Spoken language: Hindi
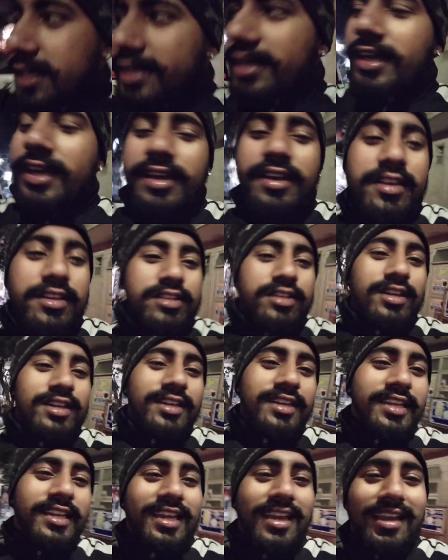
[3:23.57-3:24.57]
रहे
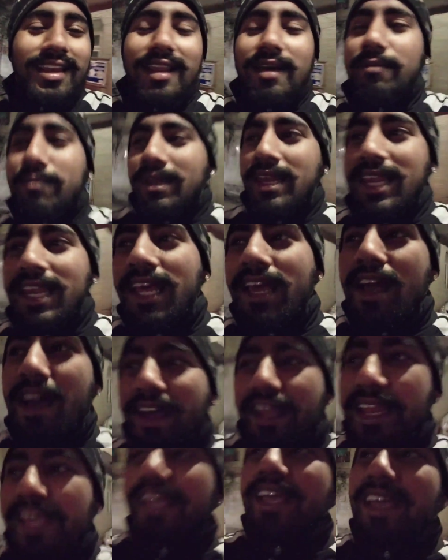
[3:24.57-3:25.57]
हैं ठीक है ना मिलने
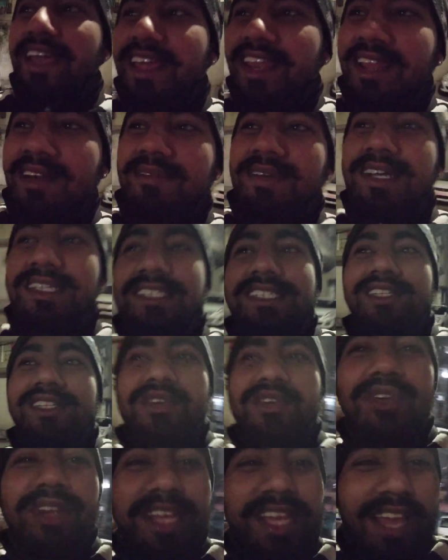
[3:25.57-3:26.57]
आ रहे हैं ना
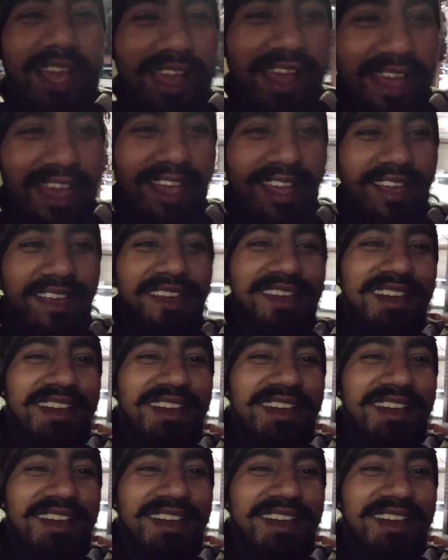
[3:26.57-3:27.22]
बातचीत हो रही है